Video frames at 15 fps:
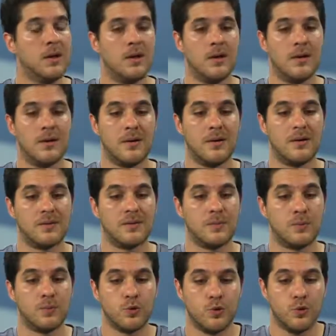Ee,
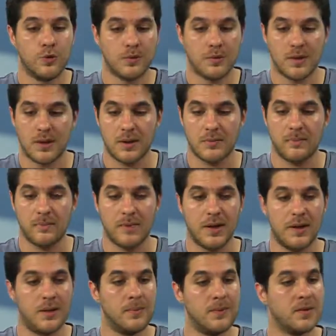şimdi bu durumda
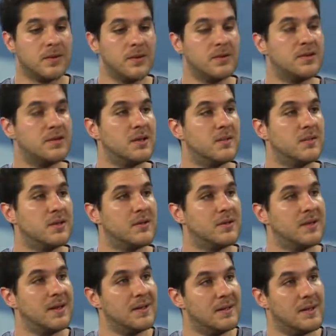edebiyatın işlevi
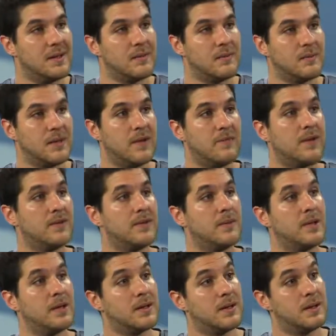zaten daha fazla
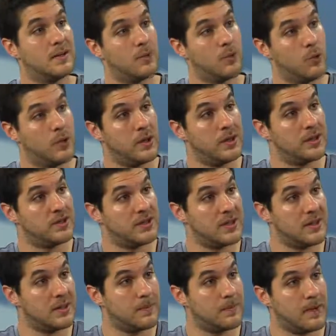belki olayın içine
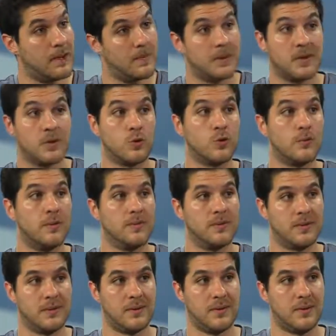girip empati
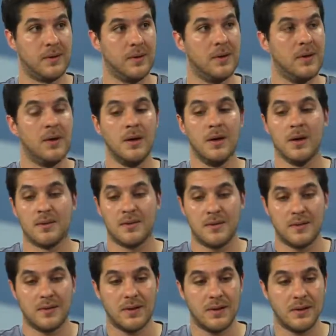kurmamız.
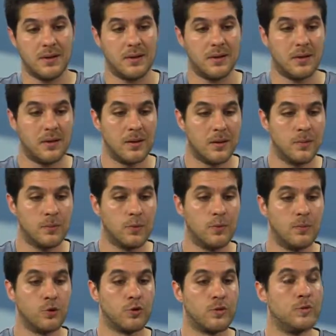Siz de e, büyü
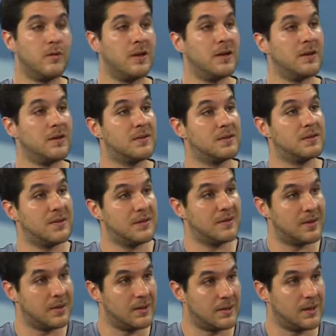bozumu ve yaratıcı
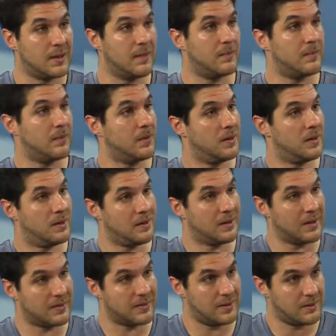yazarlık hem e,
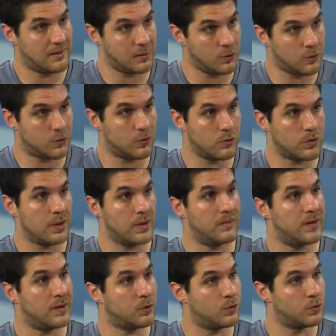dersleri veriyorsunuz.
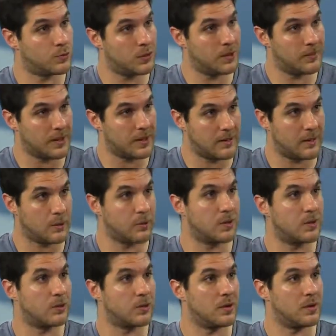Ayfer Tunç'la beraber onu
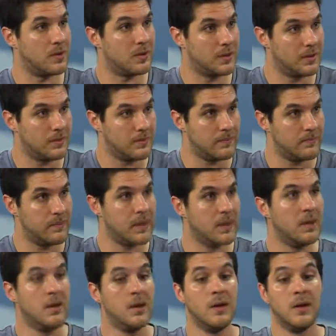da buradan analım.
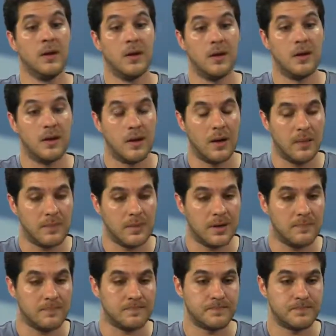E, hem de